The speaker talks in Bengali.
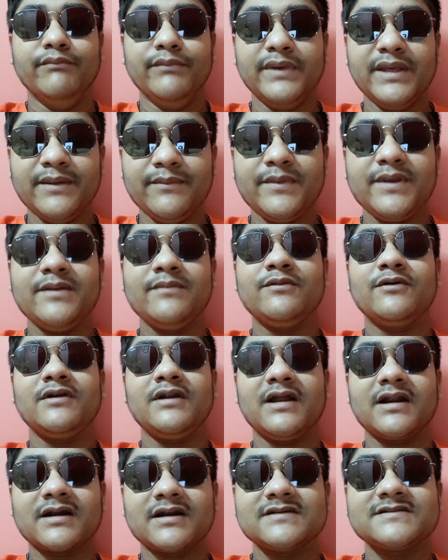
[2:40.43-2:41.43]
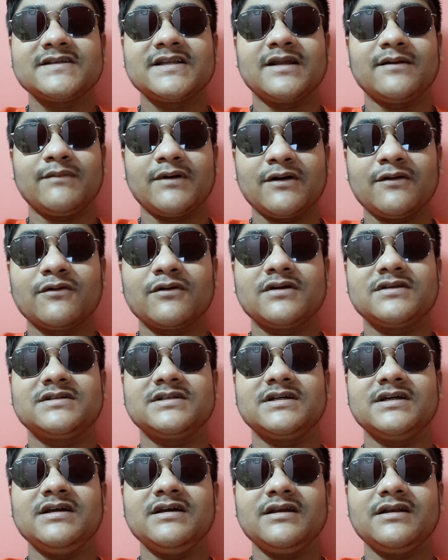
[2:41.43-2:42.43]
মিমি বলে একটা সিনেমা
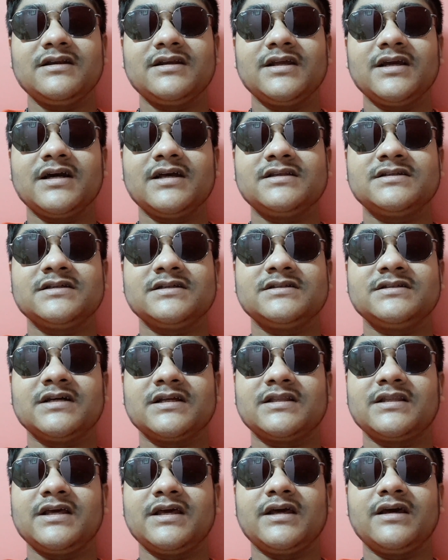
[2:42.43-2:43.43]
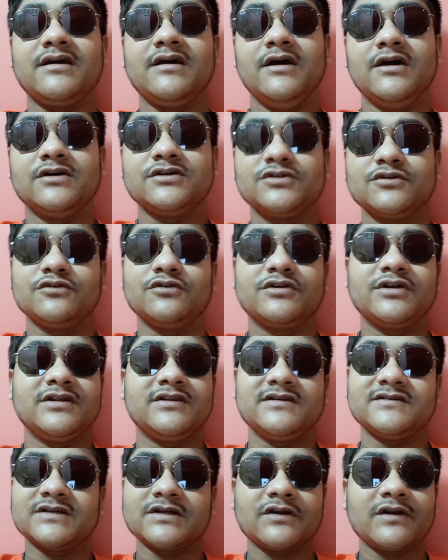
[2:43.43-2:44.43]
করেছে ঠিক আছে যাতে শুধু
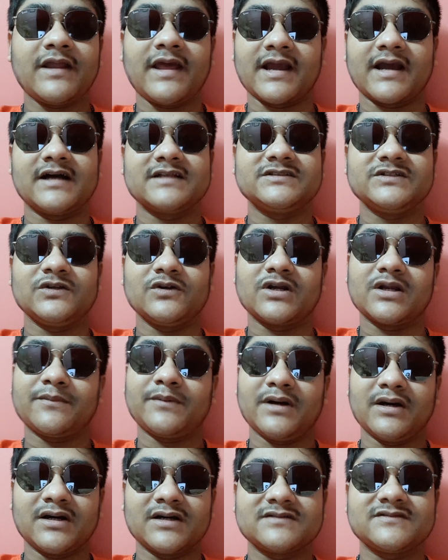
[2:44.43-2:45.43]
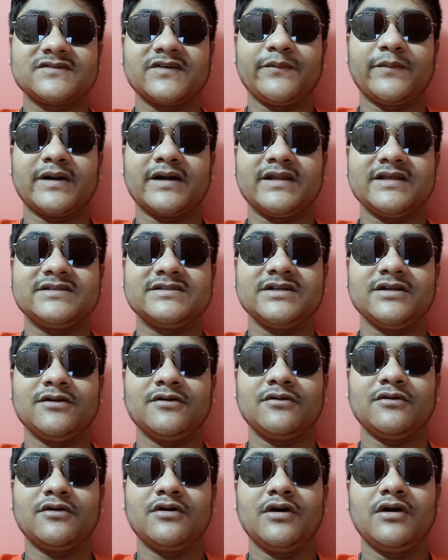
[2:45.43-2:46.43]
কৃতি স্যানন একা ছিল না পঙ্কজ ত্রিপাঠী ছিল
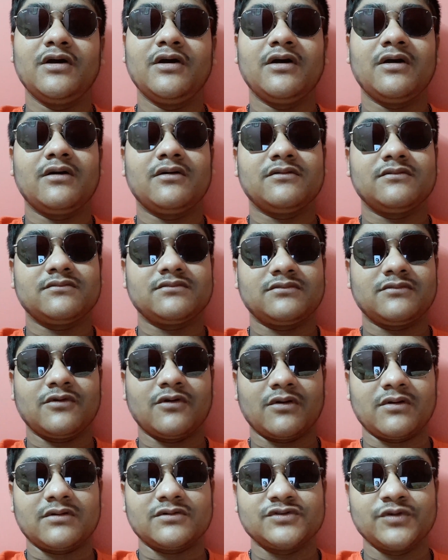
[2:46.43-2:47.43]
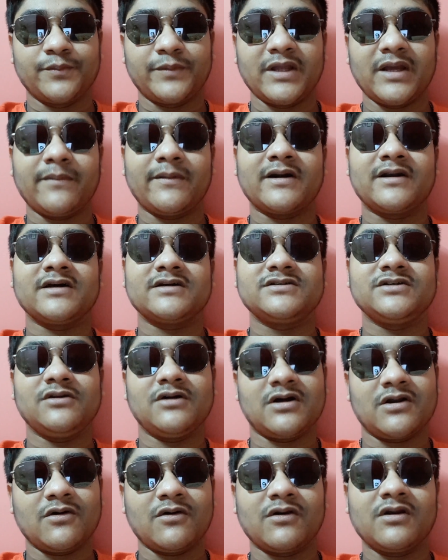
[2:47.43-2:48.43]
সুপ্রিয়া পাঠক ছিল
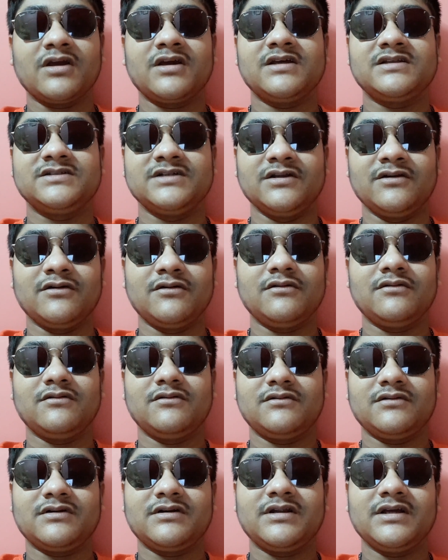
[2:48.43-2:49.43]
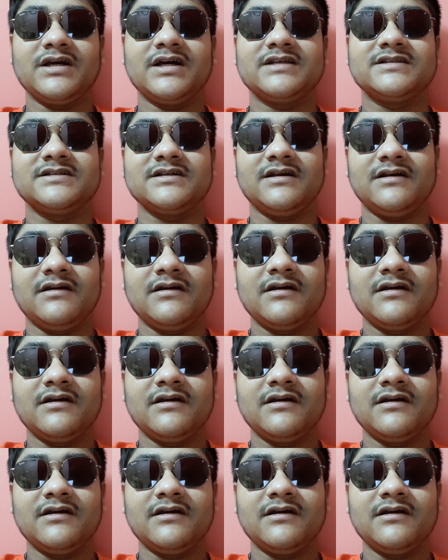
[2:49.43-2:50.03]
আরও অনেকে ছিল ঠিক আছে